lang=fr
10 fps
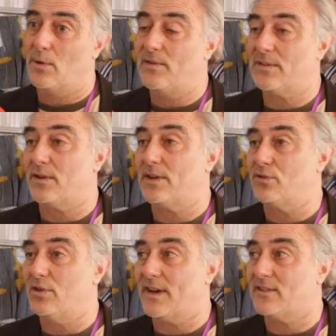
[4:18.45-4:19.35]
professeur
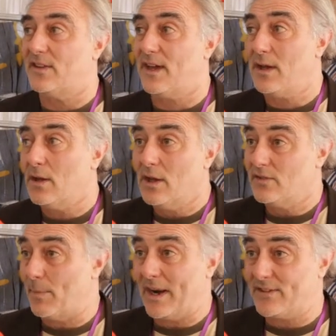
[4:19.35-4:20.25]
des universités,
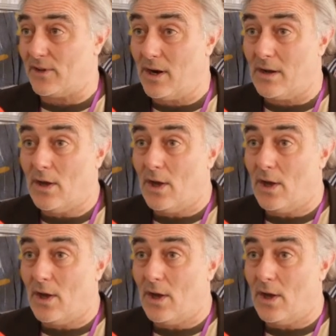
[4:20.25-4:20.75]
n'est pas la seule.